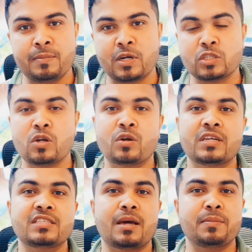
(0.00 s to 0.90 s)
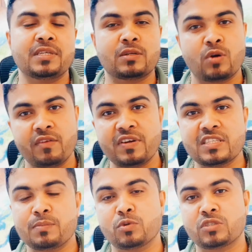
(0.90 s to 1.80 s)
ইমিগ্রেশন অলরেডি সাবমিটেড করে
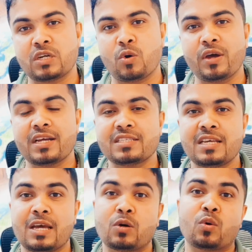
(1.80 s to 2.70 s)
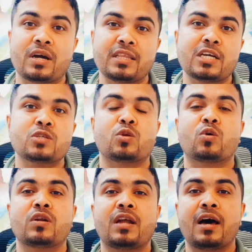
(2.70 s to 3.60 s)
ফেলছে পোস্টেড হয়ে গেছে এখন ওইখান থেকে
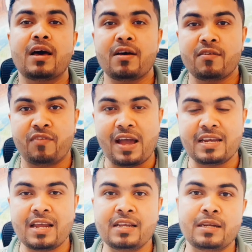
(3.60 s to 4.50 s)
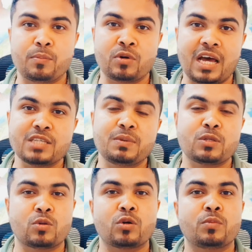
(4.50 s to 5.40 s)
যতক্ষণ না ফাইনালি রিপোর্ট আসবে
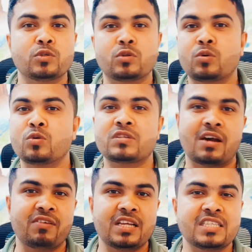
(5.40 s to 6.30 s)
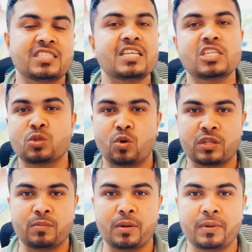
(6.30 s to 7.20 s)
ততক্ষণ পর্যন্ত কোনো ট্রাভেল এজেন্সি কিছু
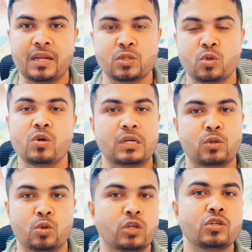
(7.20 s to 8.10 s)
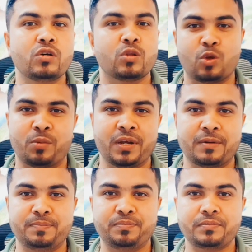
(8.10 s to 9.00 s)
করতে পারবে না সো একটু ধৈর্য ধরবেন